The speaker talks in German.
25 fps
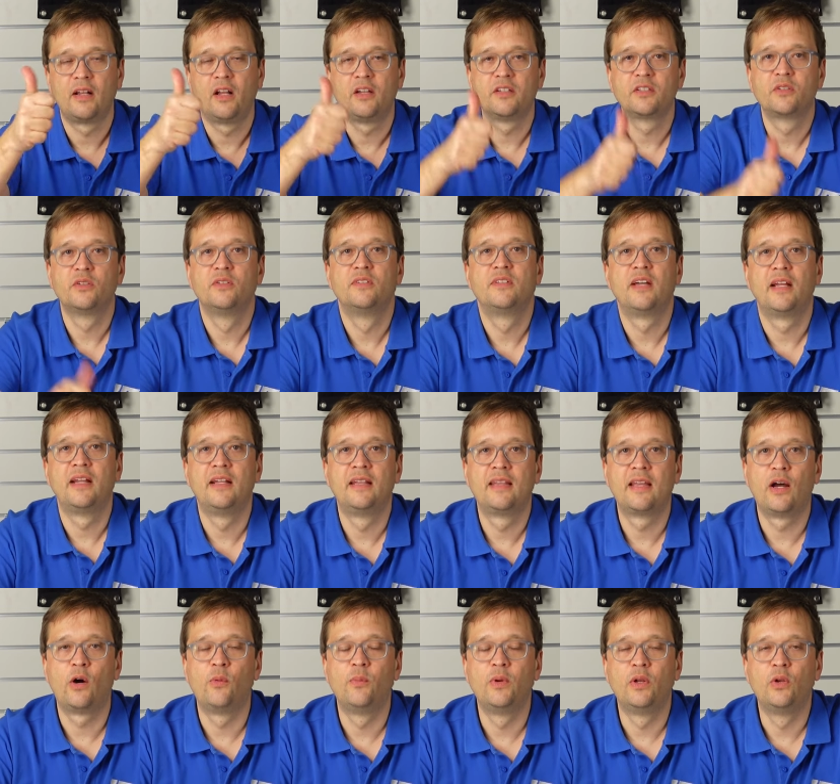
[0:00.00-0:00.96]
lasst uns einen
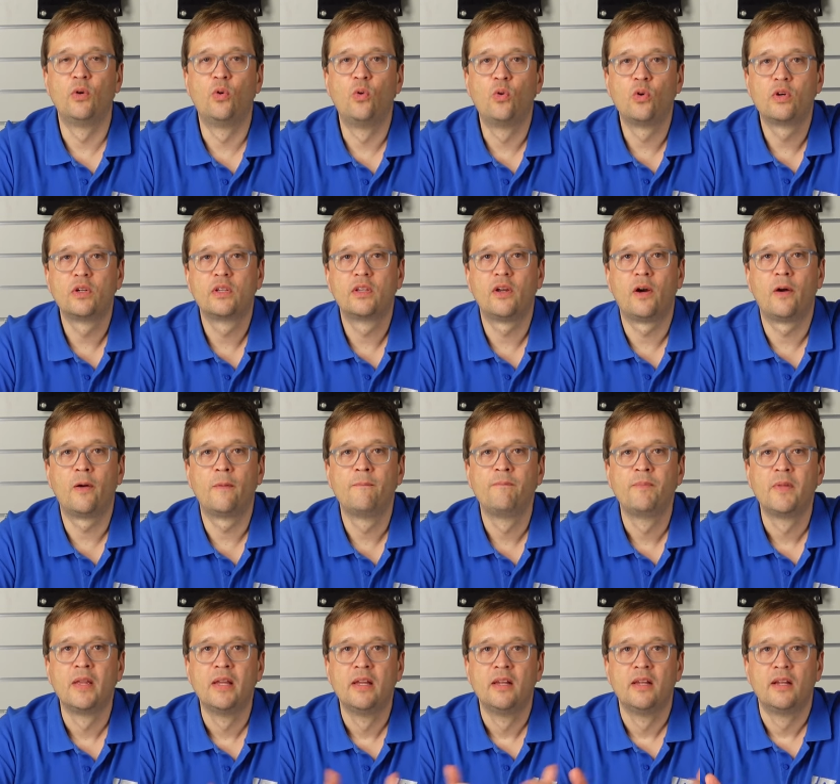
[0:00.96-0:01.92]
Daumen hoch da,